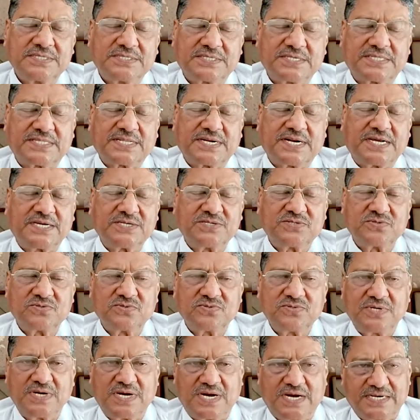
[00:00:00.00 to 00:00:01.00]
17
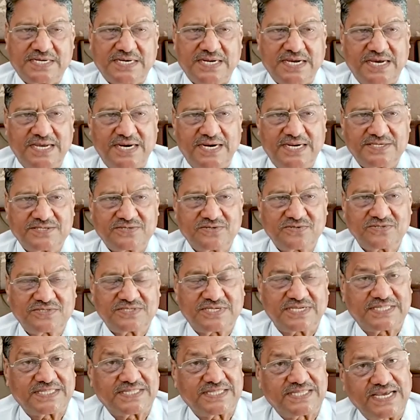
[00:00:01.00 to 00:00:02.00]
जून
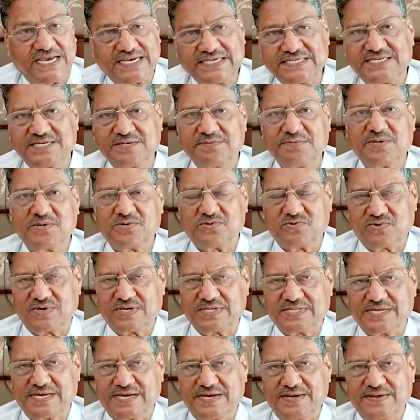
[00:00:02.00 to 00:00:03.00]
अठारह में हुआ
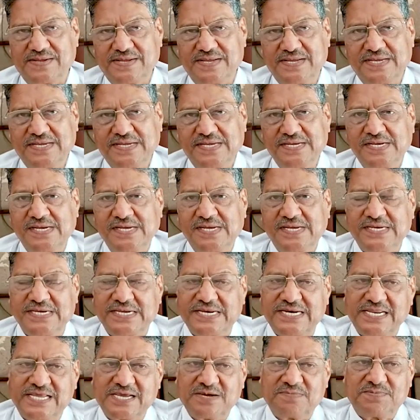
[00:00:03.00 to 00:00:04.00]
था
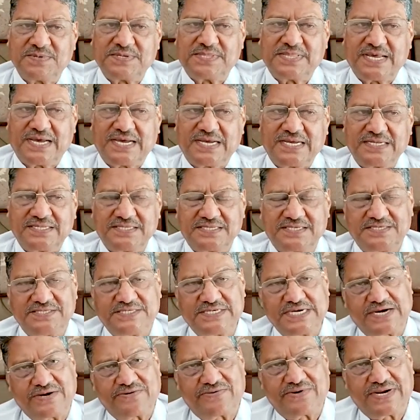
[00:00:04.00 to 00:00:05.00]
इनके पिता
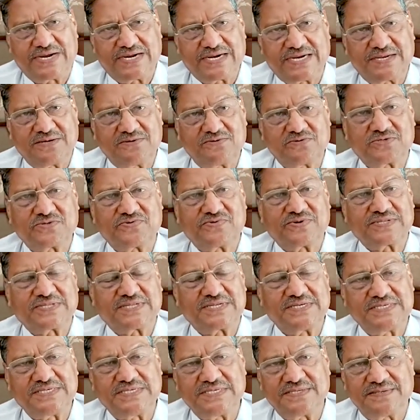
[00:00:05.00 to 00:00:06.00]
जावरा उस
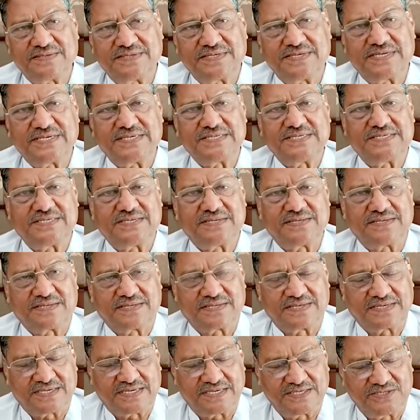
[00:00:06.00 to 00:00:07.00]
वक्त
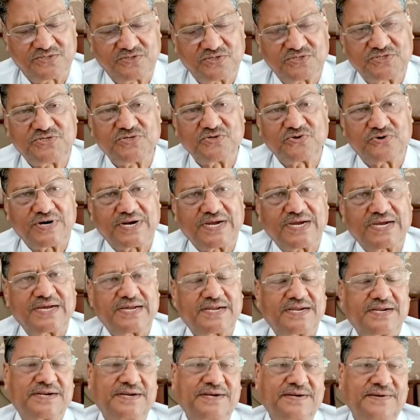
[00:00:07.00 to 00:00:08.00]
की जो जोरा
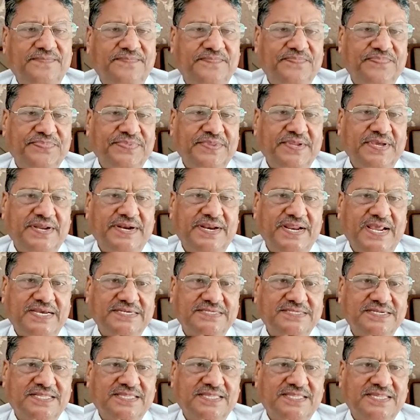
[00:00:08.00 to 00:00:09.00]

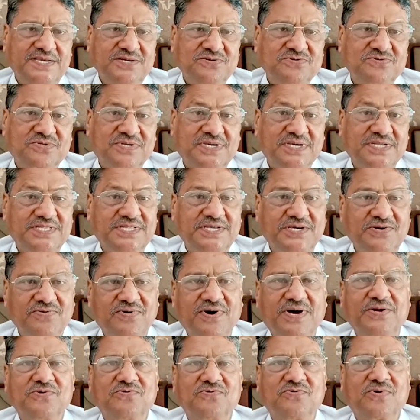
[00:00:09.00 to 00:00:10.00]
रियासत थी उसके
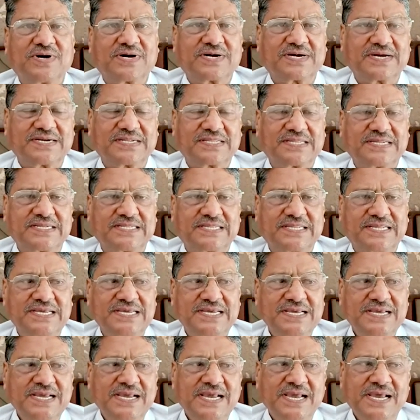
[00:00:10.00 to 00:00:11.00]
दीवान हुआ करते थे
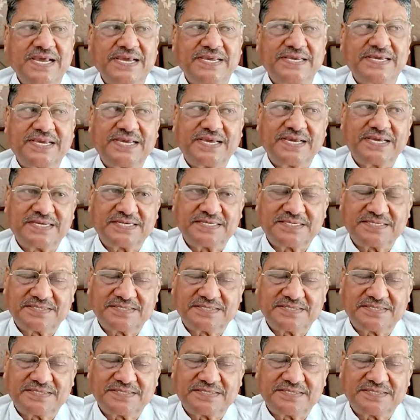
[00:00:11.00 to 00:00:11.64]
ये